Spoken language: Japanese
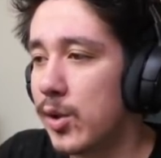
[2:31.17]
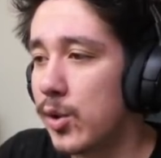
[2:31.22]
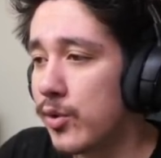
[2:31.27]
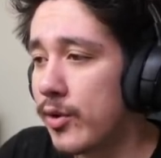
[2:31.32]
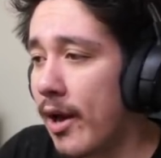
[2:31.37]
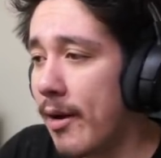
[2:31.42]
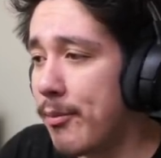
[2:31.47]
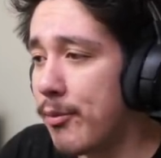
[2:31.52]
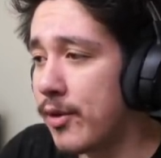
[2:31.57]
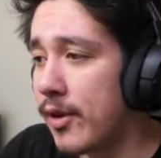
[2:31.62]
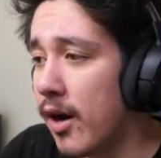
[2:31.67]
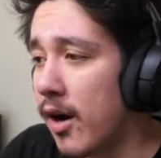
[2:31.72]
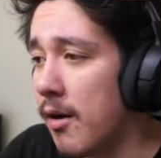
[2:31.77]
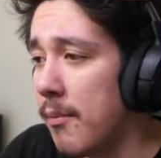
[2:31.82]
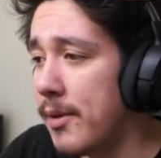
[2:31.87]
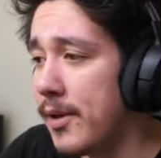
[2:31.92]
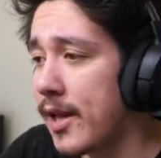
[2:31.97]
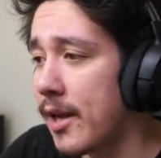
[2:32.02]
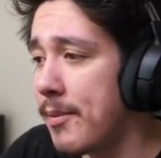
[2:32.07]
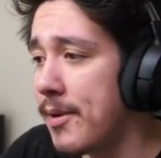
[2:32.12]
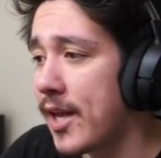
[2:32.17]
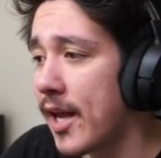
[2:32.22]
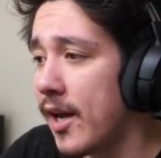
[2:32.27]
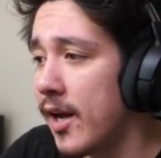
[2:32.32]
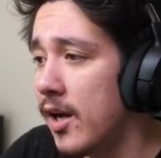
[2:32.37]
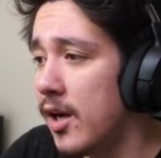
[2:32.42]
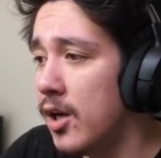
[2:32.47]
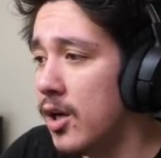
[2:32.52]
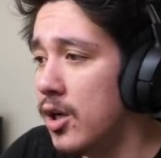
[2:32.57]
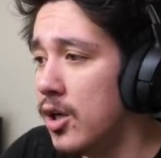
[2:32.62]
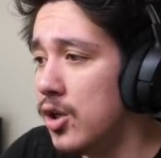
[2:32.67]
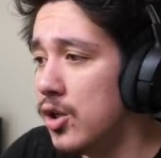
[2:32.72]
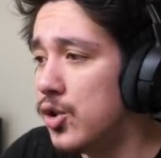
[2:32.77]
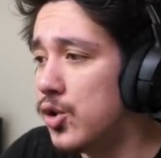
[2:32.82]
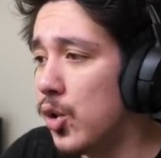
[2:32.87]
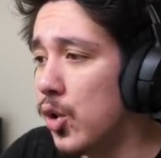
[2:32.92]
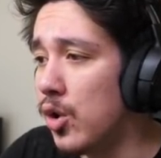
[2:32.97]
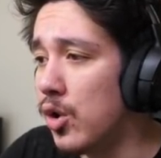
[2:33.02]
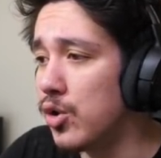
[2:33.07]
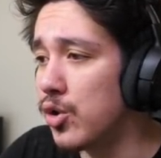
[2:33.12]
多分ね、見て。
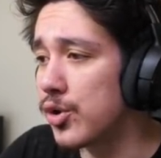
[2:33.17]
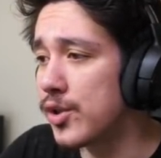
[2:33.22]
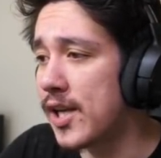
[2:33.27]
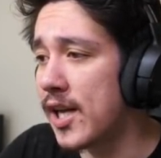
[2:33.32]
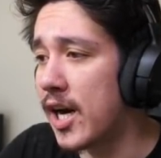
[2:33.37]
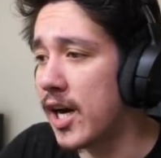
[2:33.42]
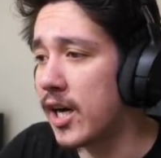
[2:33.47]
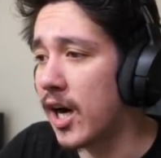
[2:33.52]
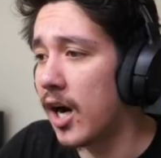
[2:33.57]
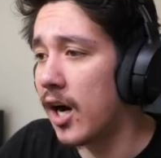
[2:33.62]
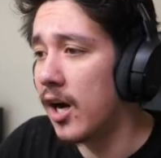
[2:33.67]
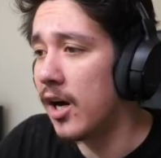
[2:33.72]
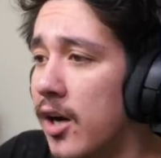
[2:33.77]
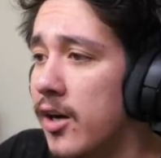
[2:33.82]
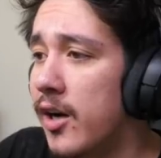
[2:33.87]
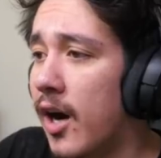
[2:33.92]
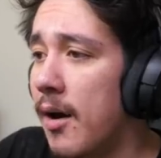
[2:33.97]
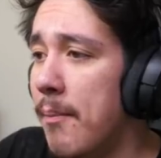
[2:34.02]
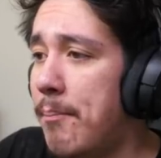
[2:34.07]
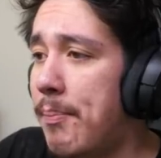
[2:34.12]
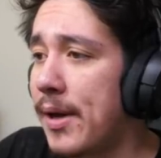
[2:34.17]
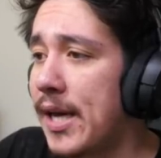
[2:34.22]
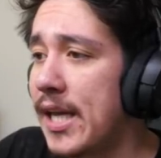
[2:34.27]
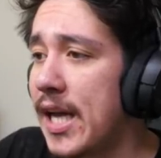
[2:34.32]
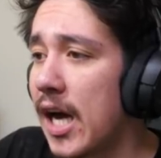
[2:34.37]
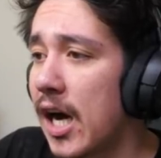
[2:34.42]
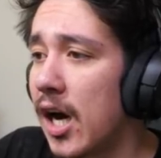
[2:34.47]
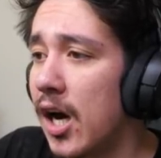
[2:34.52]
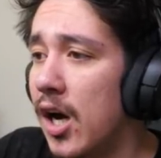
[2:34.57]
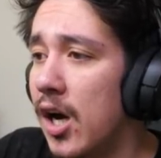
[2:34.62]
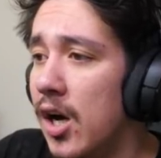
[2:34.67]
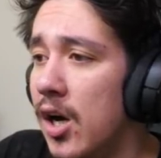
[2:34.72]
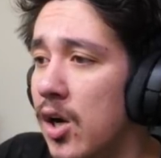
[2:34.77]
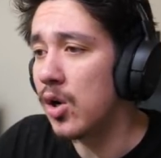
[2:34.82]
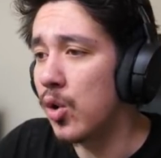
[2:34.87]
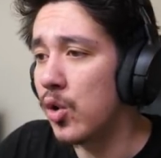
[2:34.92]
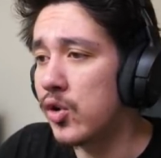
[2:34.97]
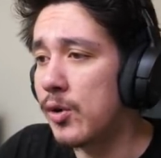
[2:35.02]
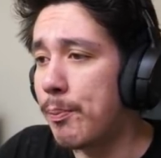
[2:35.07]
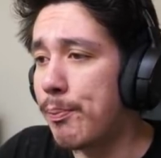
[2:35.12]
ゾウの背中、完璧だ。
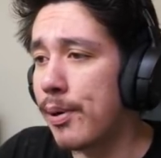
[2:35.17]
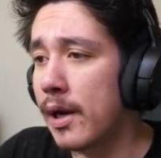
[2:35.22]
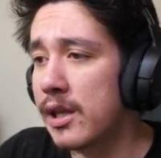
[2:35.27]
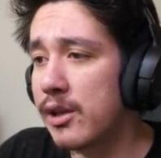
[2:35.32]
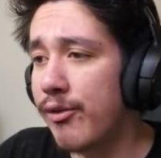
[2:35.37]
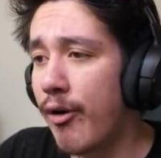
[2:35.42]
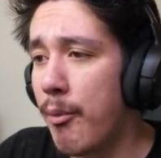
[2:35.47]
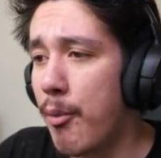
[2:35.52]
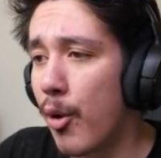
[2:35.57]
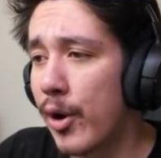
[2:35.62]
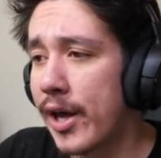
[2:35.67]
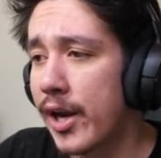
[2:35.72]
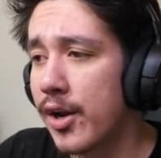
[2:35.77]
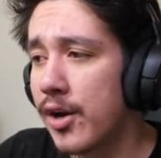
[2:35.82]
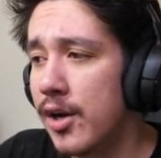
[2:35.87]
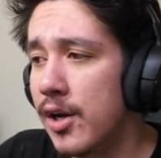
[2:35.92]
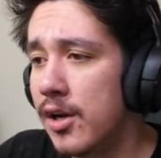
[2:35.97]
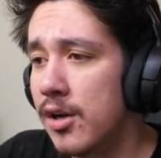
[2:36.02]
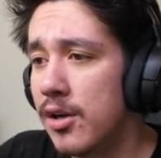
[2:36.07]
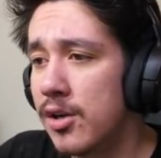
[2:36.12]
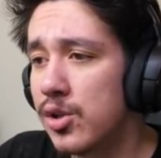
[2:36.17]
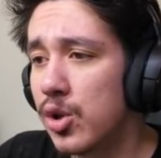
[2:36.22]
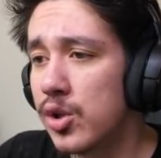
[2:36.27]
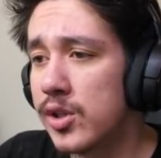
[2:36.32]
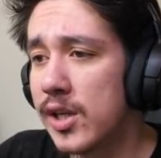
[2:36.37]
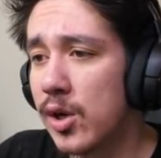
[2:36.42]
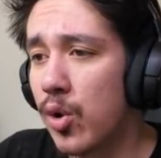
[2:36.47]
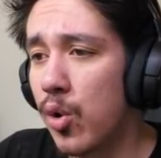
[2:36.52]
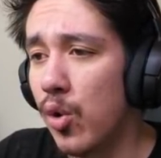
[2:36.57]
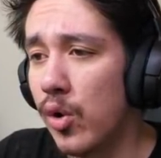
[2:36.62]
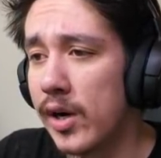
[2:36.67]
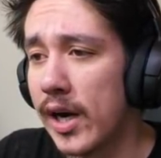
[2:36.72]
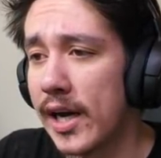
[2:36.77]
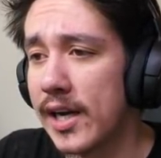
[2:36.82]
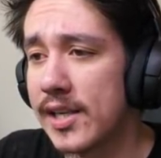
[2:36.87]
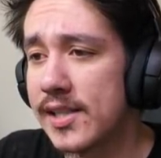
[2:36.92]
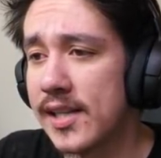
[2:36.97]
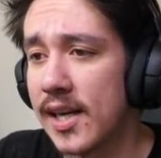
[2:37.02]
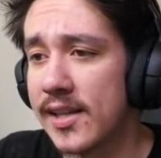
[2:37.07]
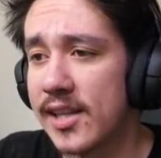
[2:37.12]
こうやってプラットフォーム置ける。そして今
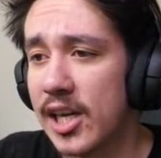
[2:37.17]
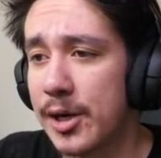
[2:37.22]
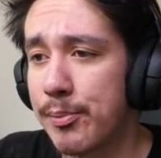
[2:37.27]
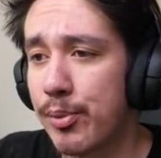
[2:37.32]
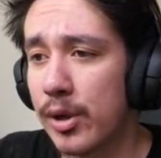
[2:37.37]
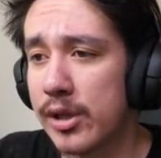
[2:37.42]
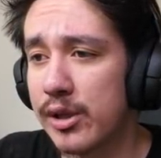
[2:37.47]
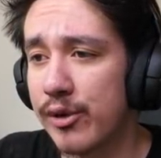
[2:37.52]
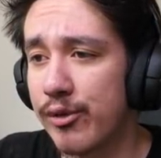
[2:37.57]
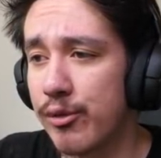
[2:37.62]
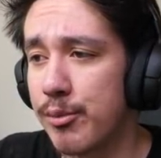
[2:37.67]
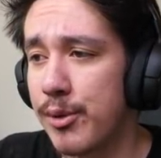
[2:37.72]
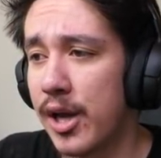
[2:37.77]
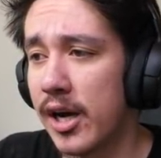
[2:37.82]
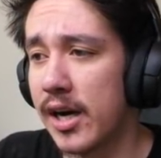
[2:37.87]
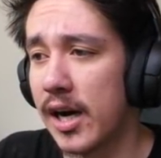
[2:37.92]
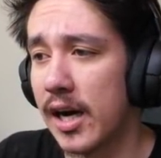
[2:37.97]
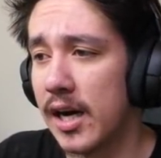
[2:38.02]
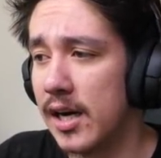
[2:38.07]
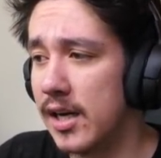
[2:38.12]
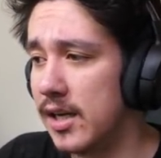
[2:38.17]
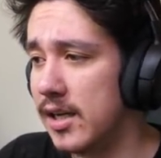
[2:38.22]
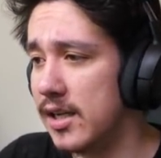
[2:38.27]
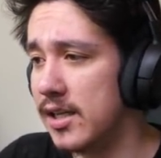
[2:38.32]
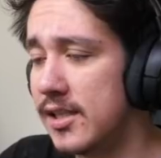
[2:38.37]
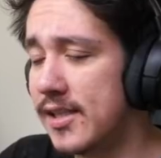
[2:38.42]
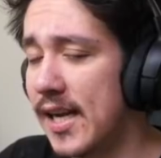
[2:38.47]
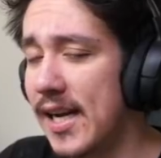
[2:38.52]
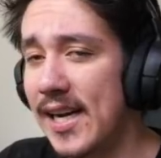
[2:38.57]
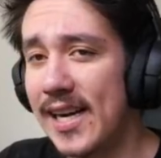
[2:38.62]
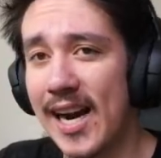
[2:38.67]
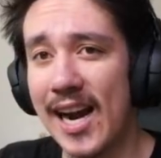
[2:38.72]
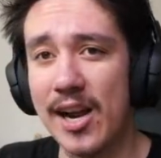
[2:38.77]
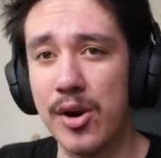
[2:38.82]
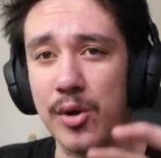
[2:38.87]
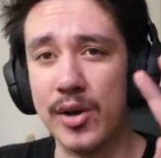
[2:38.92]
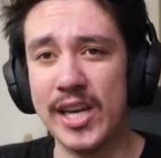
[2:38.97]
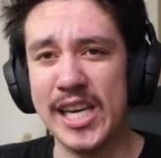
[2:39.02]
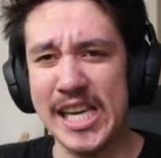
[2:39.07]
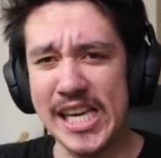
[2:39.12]
回使ってるプラットフォームなんか、前回
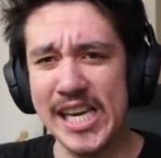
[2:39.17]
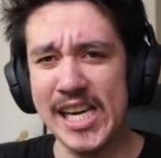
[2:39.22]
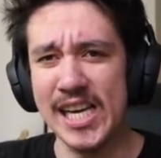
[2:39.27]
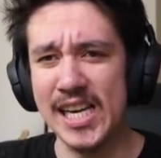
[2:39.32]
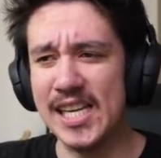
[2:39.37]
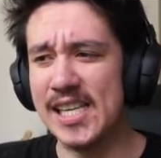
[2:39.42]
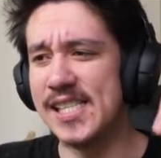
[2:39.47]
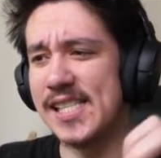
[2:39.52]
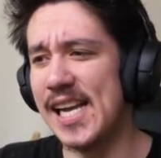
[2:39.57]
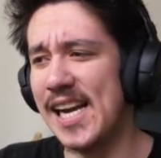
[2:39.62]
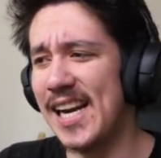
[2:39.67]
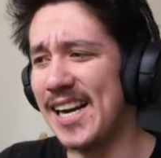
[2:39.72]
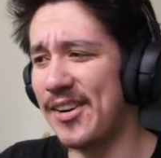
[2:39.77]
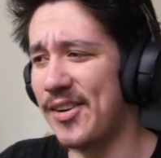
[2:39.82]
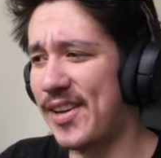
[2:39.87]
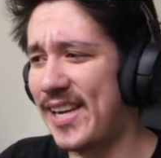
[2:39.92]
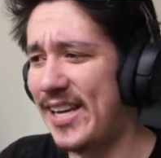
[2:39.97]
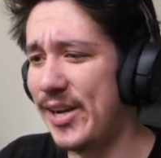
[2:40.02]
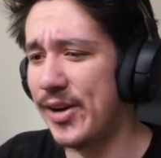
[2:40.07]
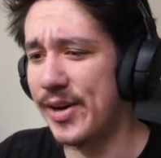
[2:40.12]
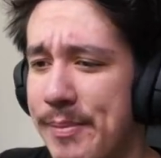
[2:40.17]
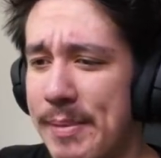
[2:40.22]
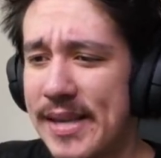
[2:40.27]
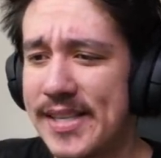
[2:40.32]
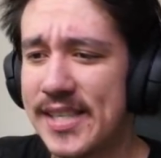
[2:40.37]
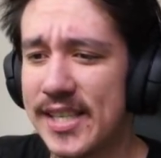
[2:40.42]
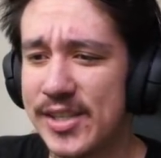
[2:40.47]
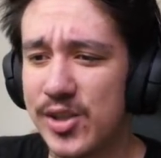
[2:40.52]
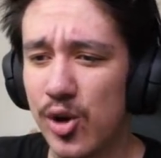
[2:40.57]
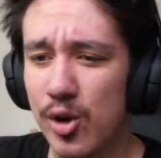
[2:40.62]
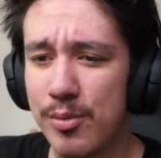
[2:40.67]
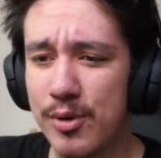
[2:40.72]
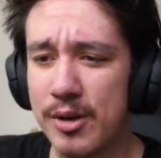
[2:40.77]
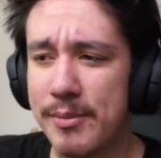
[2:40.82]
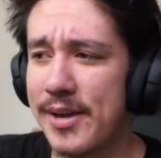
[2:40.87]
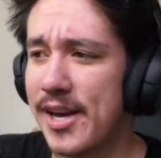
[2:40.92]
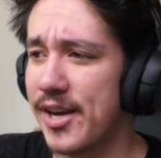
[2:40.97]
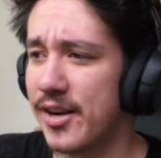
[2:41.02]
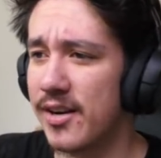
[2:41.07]
の木よりめっちゃ丈夫に見え